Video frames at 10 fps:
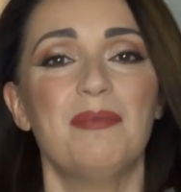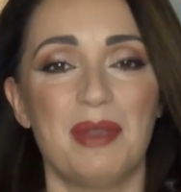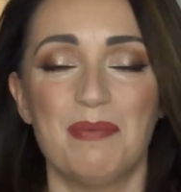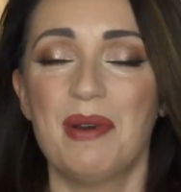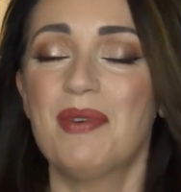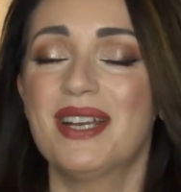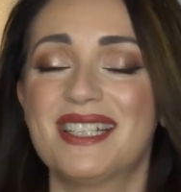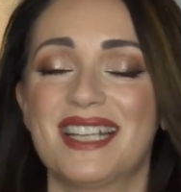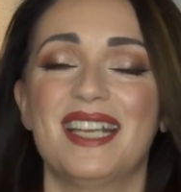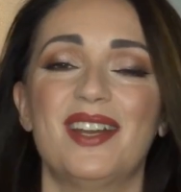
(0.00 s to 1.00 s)
Bien, vamos a
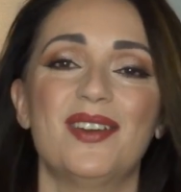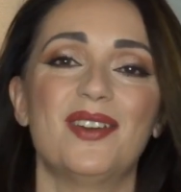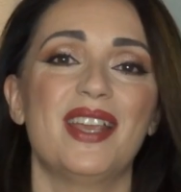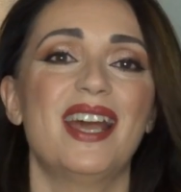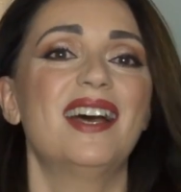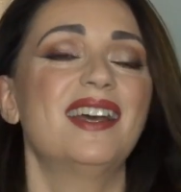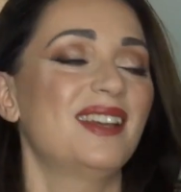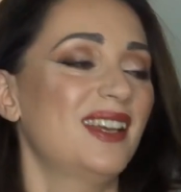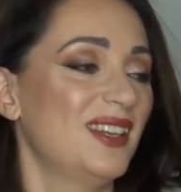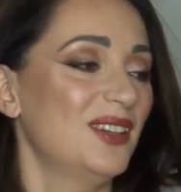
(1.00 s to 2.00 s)
enseñaroslo ya,
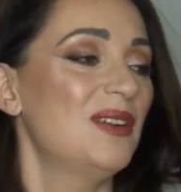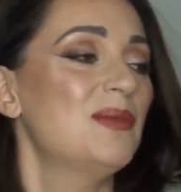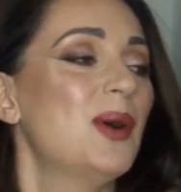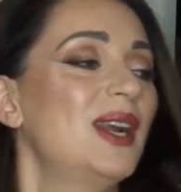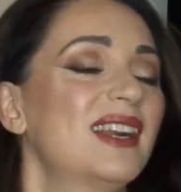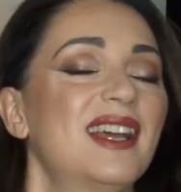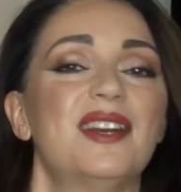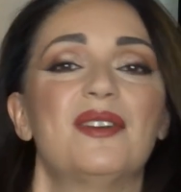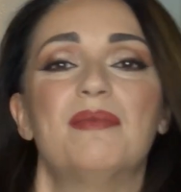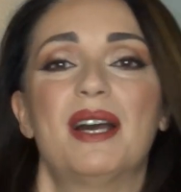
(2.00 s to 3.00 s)
eh, no vamos a
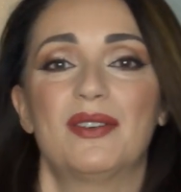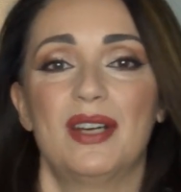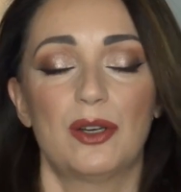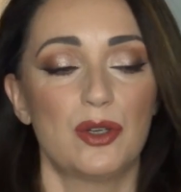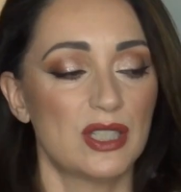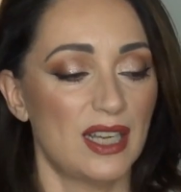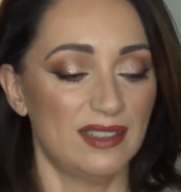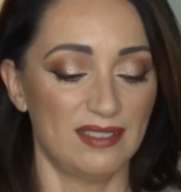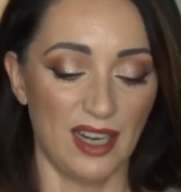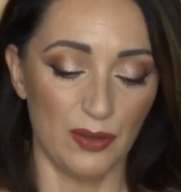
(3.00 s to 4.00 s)
alargarnos más con la
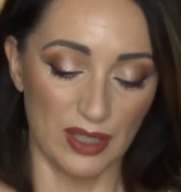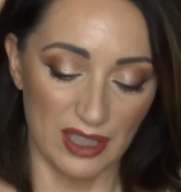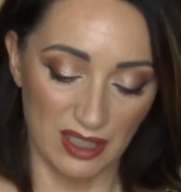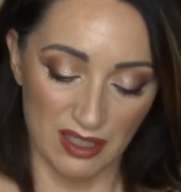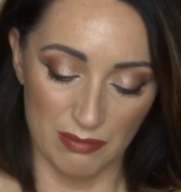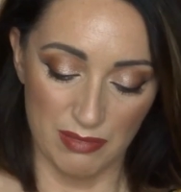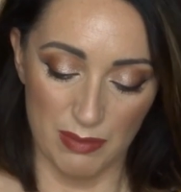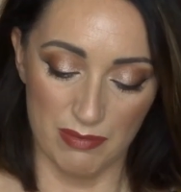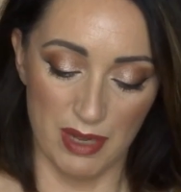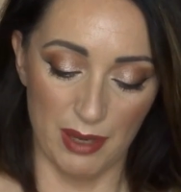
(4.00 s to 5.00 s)
cosa. Traigo aquí
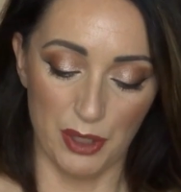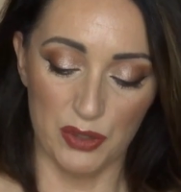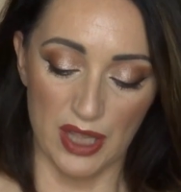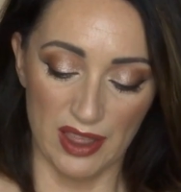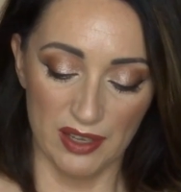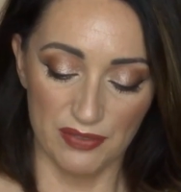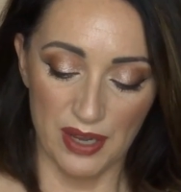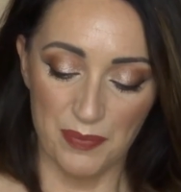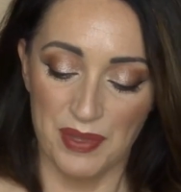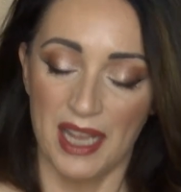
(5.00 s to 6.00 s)
mi maravillosa
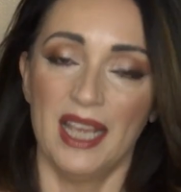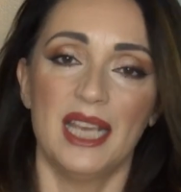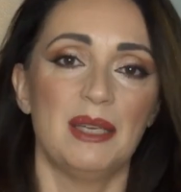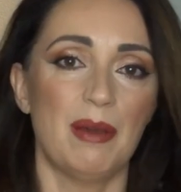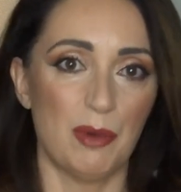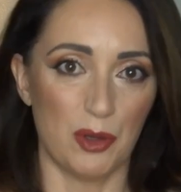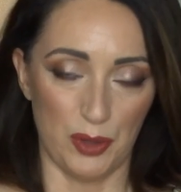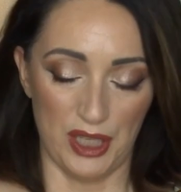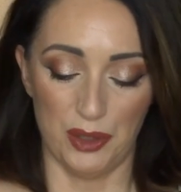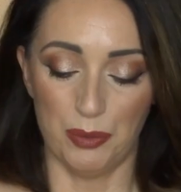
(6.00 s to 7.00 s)
zafa y vamos
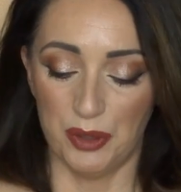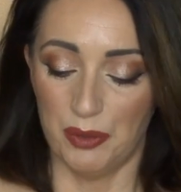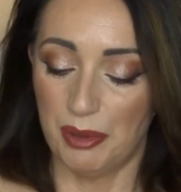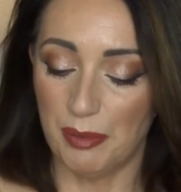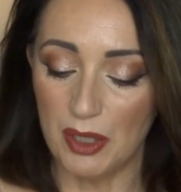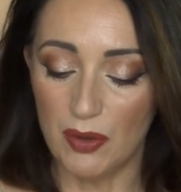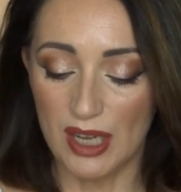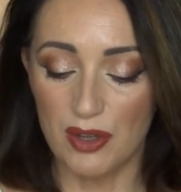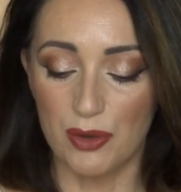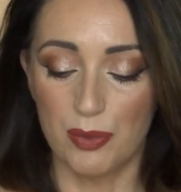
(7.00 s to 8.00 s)
con ello. Bueno, en primer
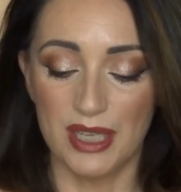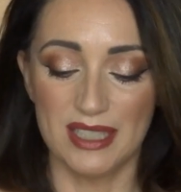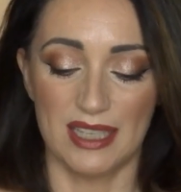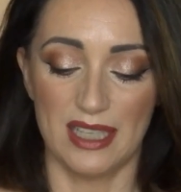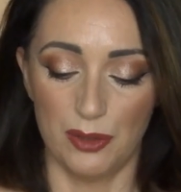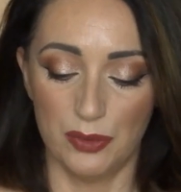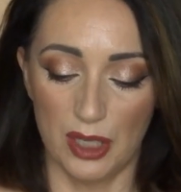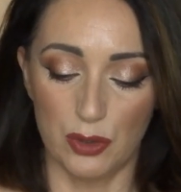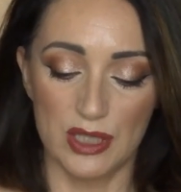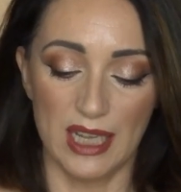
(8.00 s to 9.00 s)
lugar os voy a enseñar
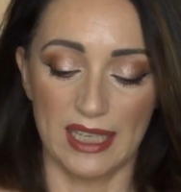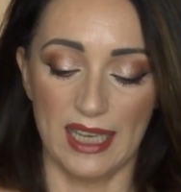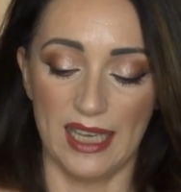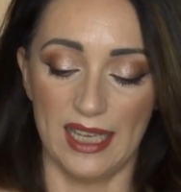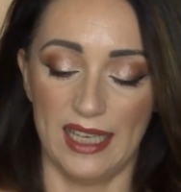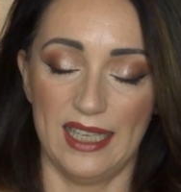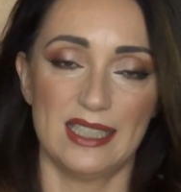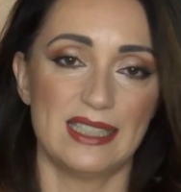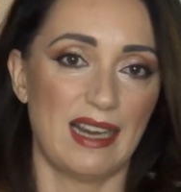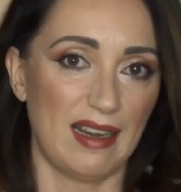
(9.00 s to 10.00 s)
una cosa que
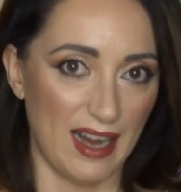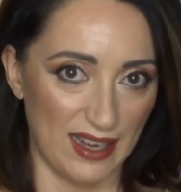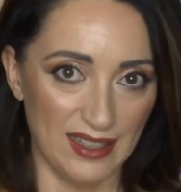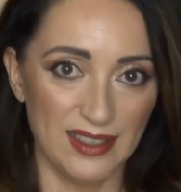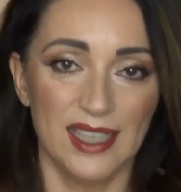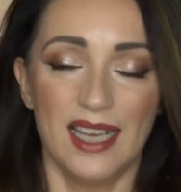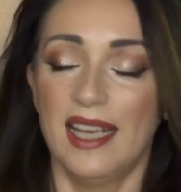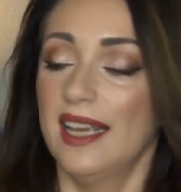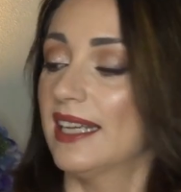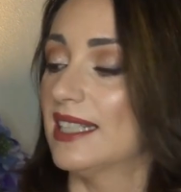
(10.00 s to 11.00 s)
es rara,
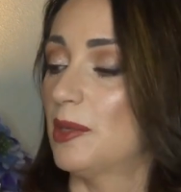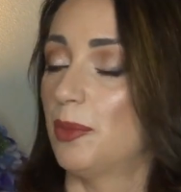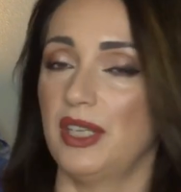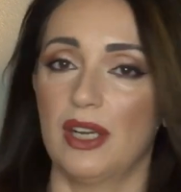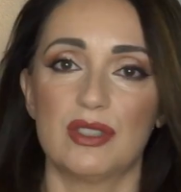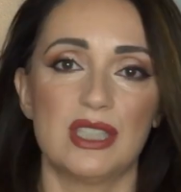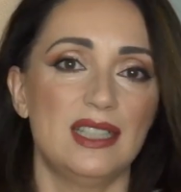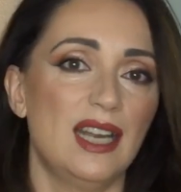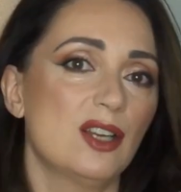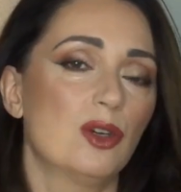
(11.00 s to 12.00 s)
que se podría
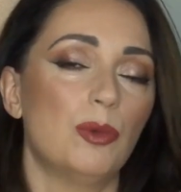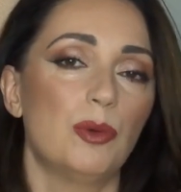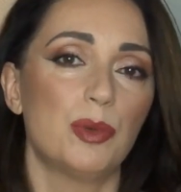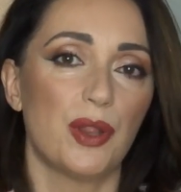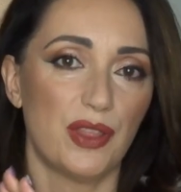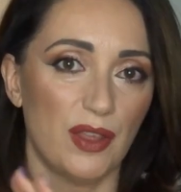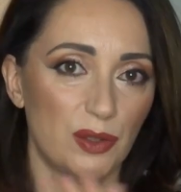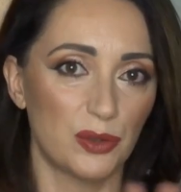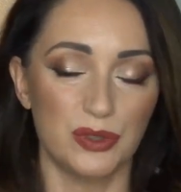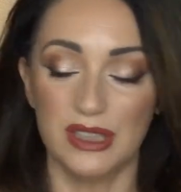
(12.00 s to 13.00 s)
considerar como un
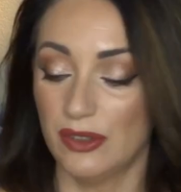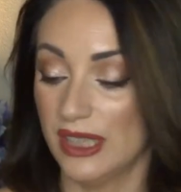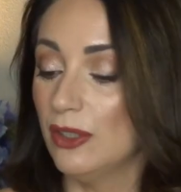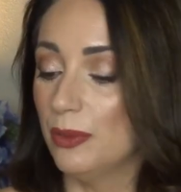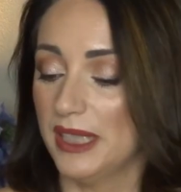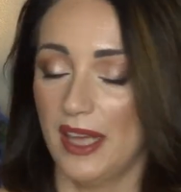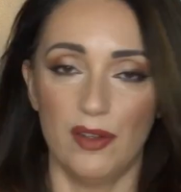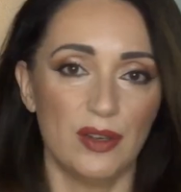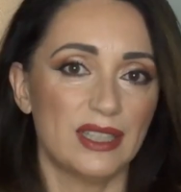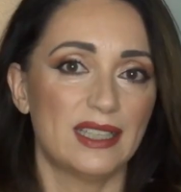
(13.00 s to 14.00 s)
bronceador, un
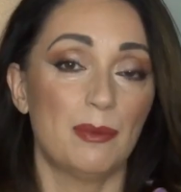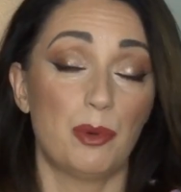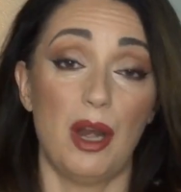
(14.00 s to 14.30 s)
iluminador, que